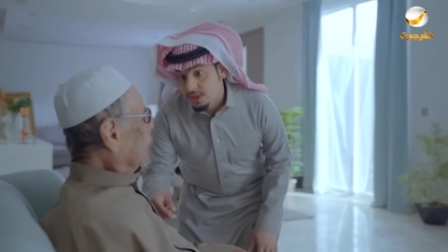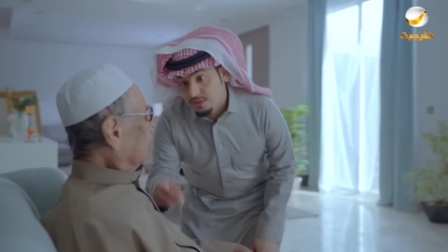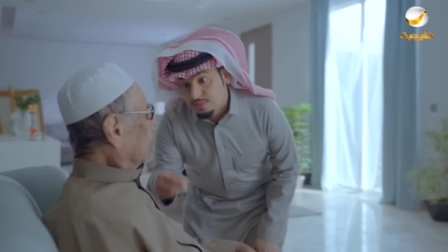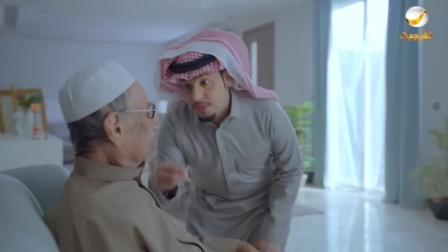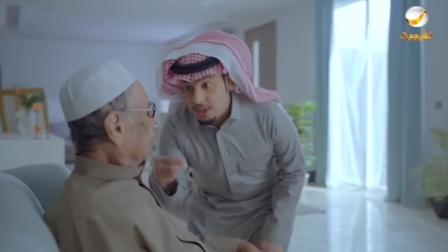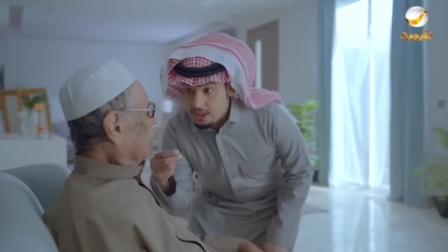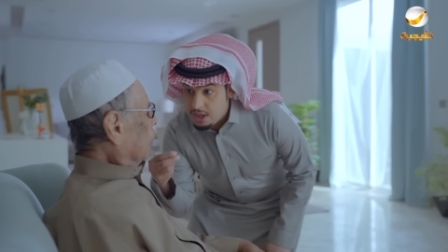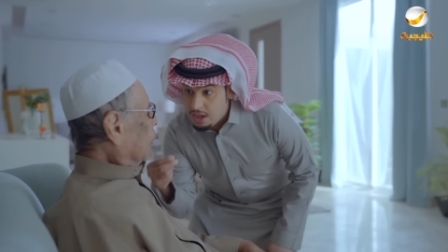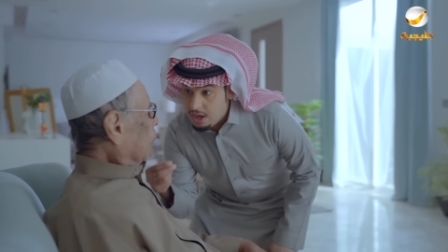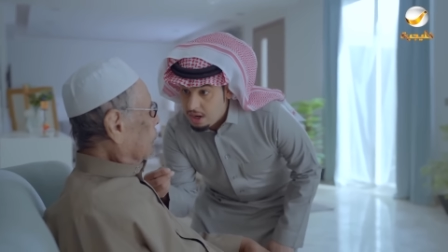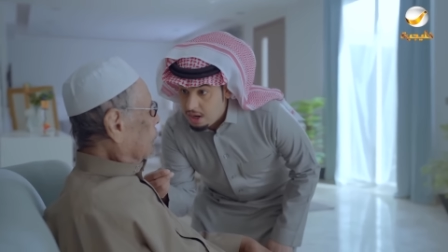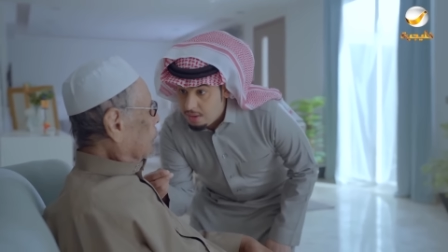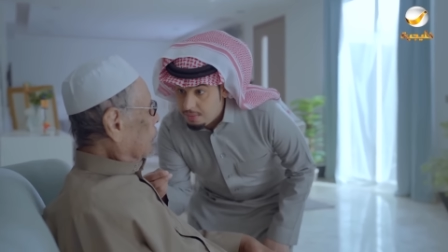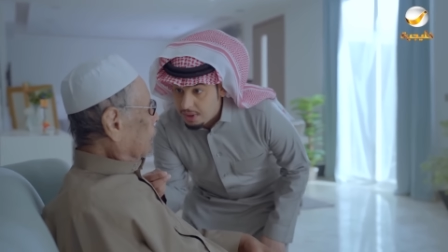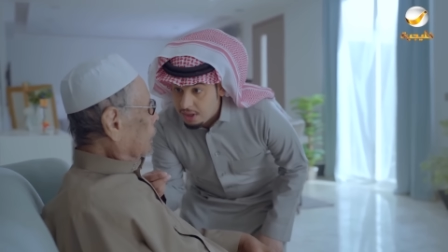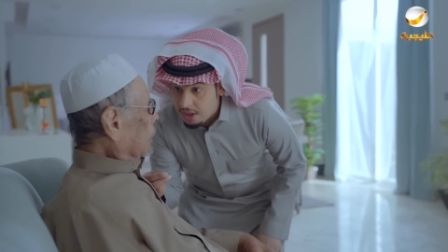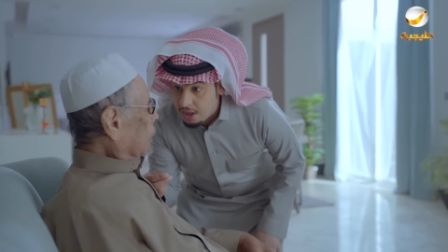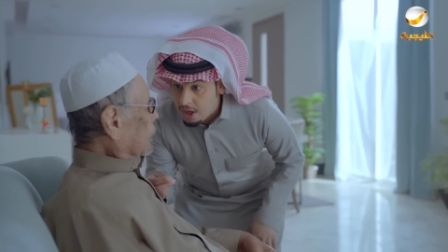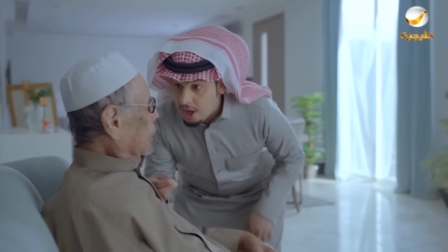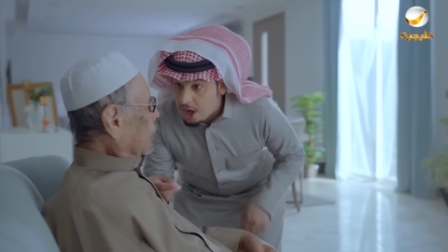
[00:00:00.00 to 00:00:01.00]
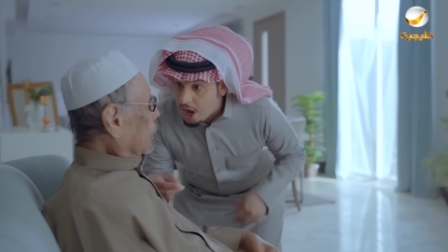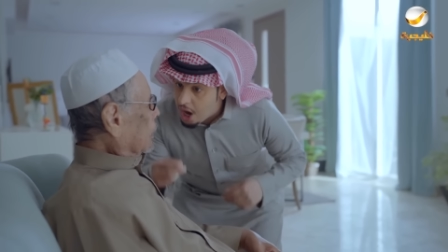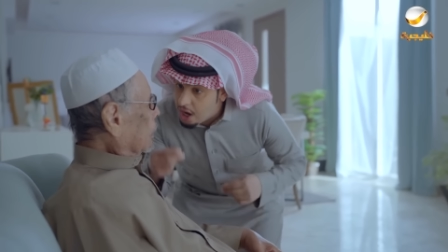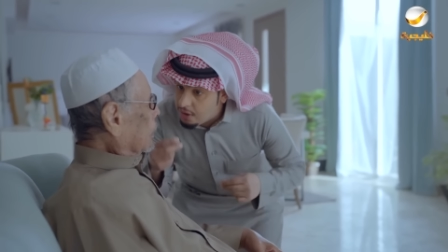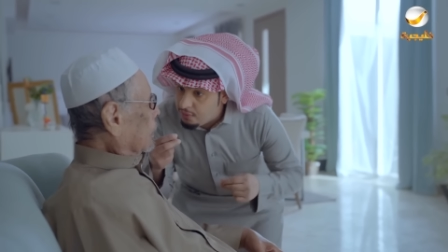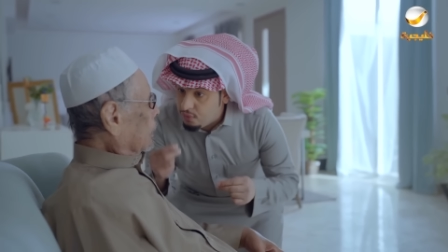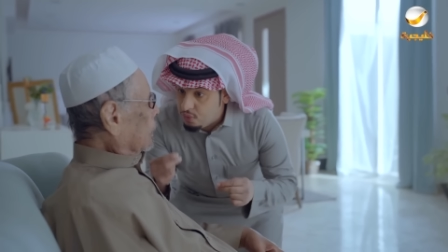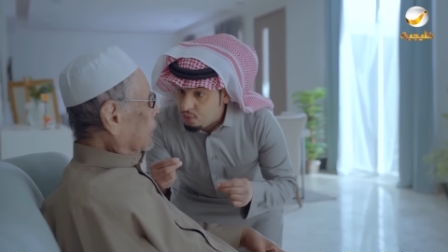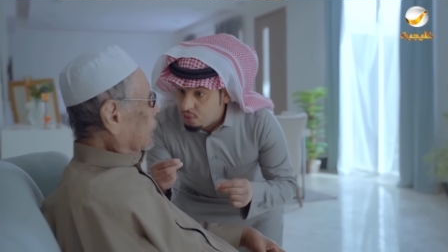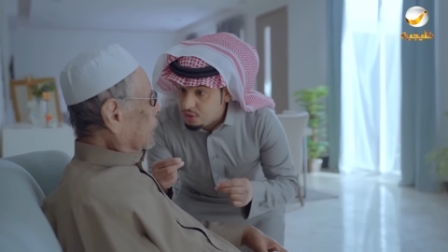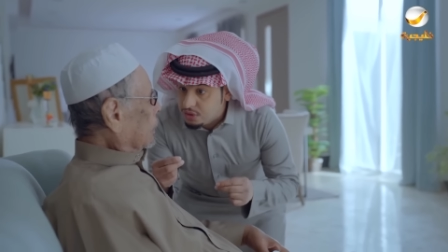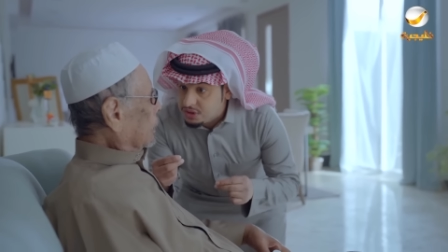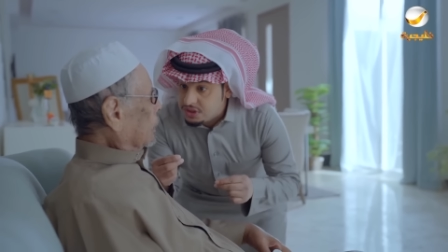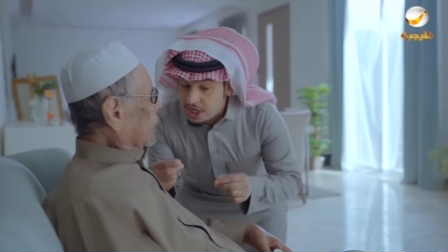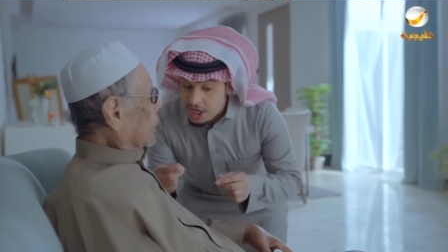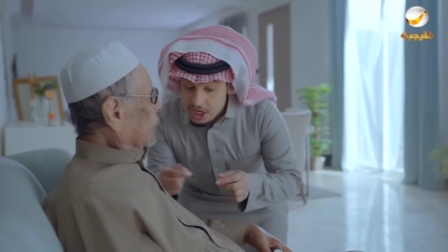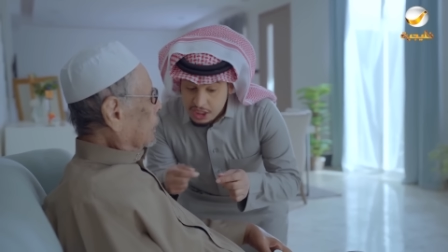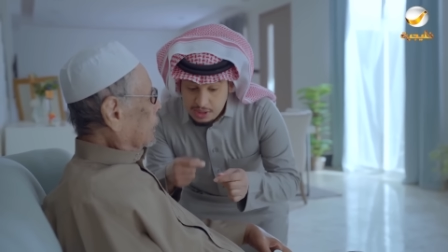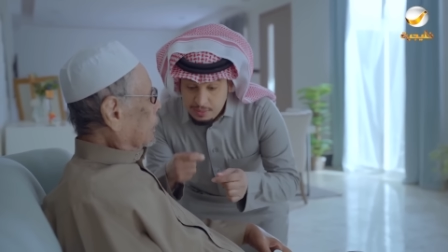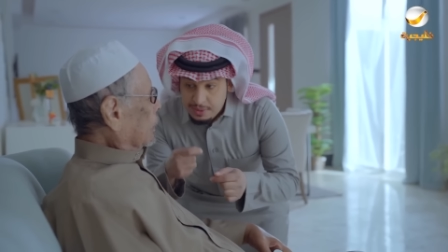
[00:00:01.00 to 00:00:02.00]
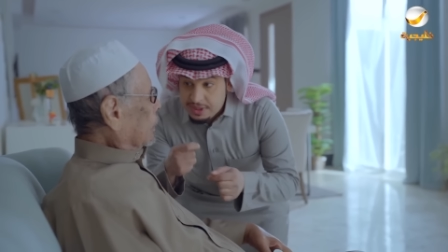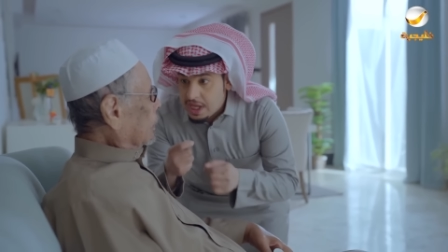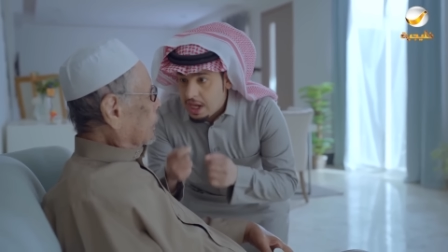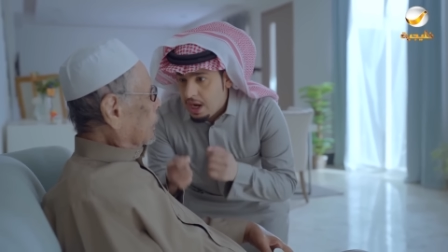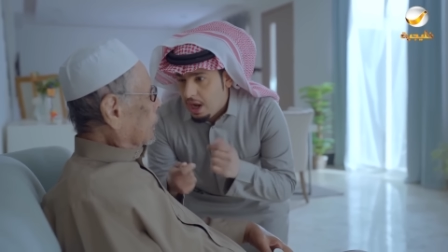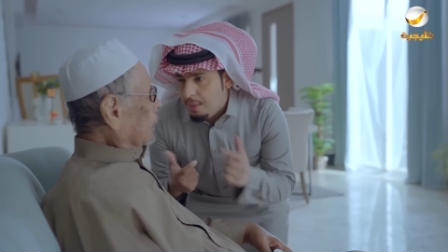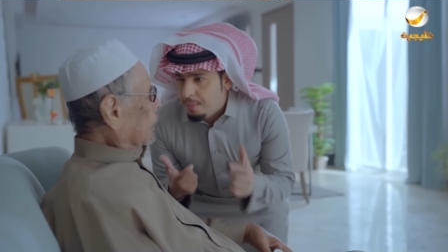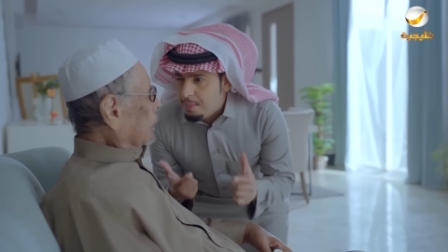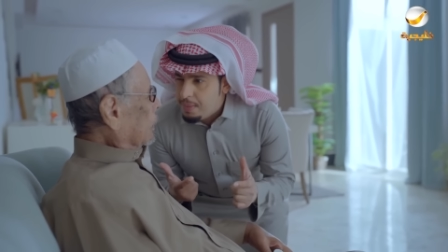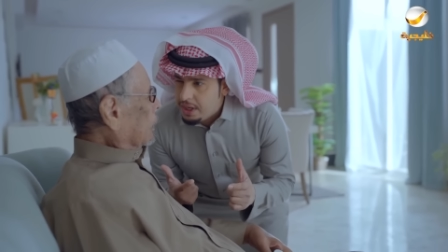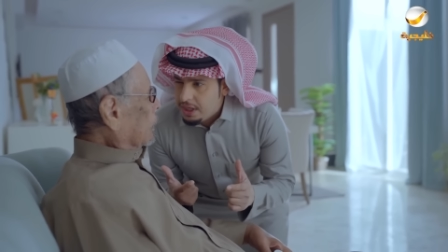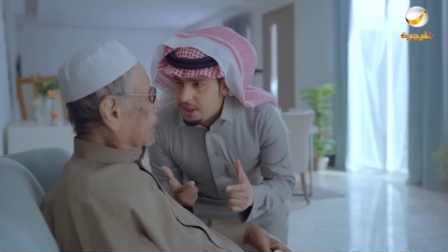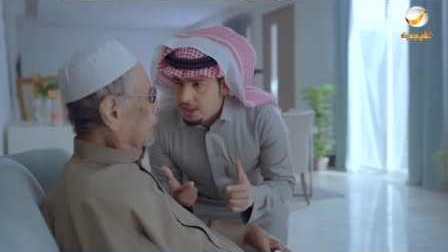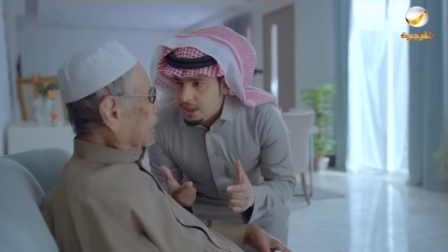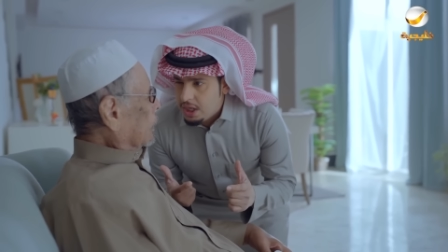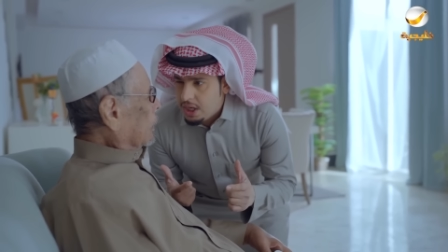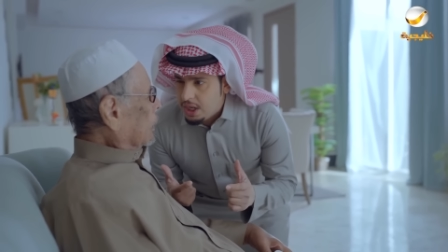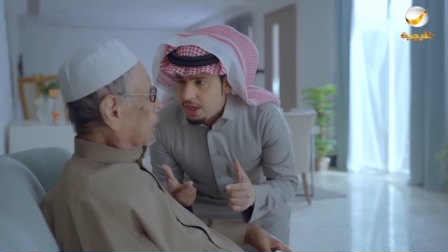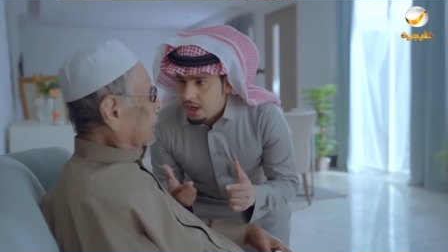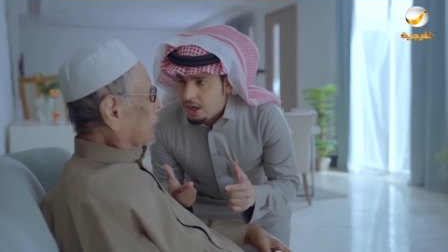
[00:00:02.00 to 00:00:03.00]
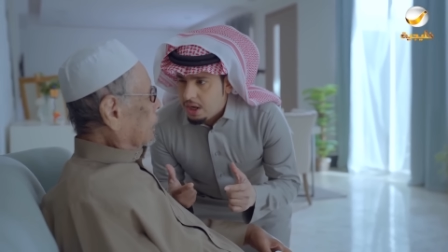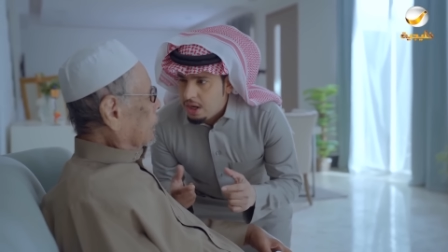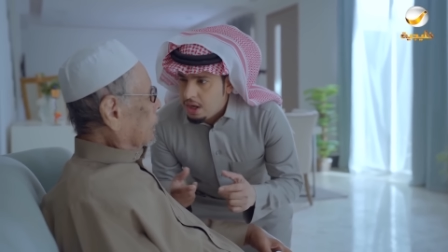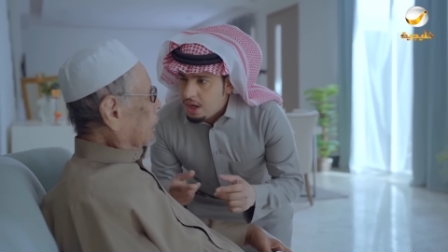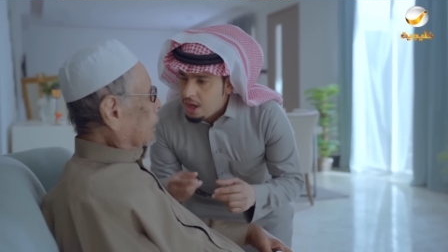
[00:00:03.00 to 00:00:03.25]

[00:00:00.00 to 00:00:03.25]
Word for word: اسمع كلامي الفلوس تبي تلعب بين ايدينا